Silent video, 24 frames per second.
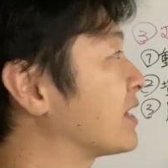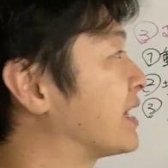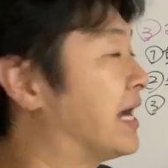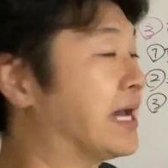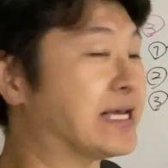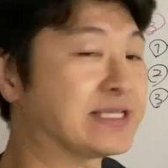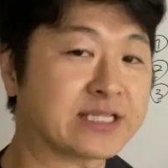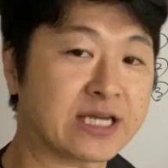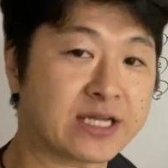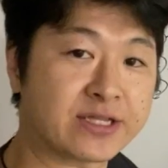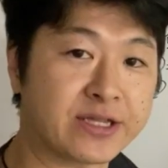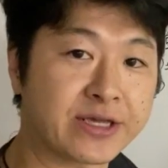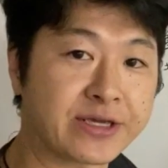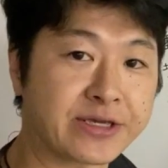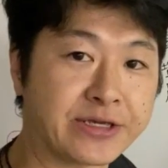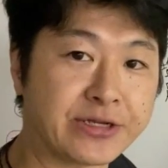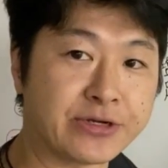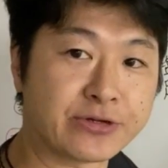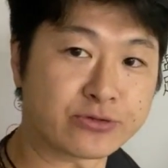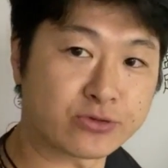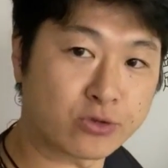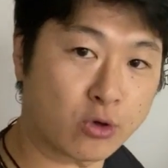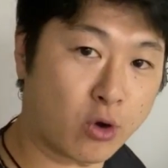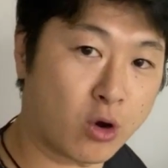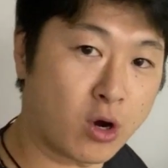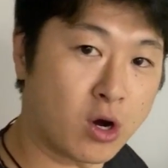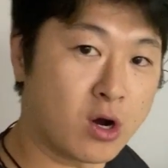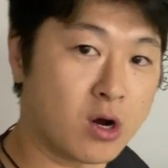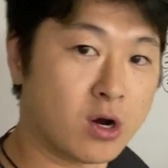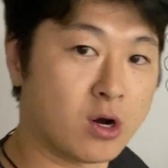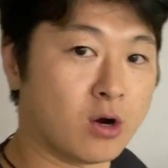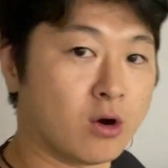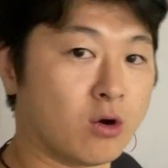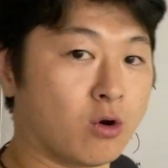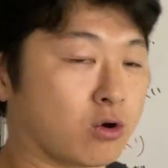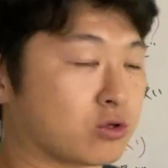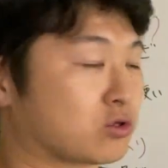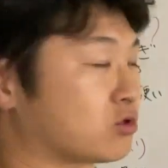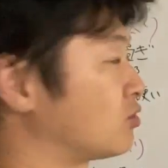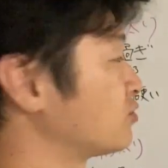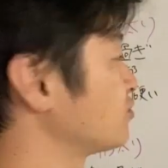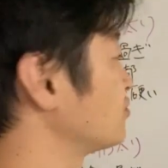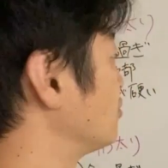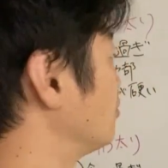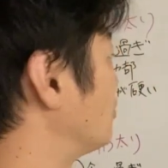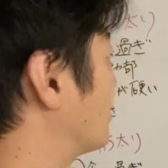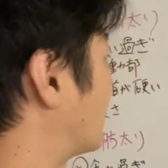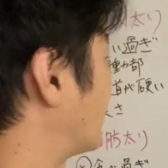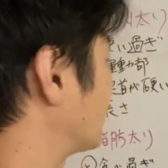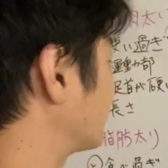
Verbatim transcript: 改善できるとほとんどの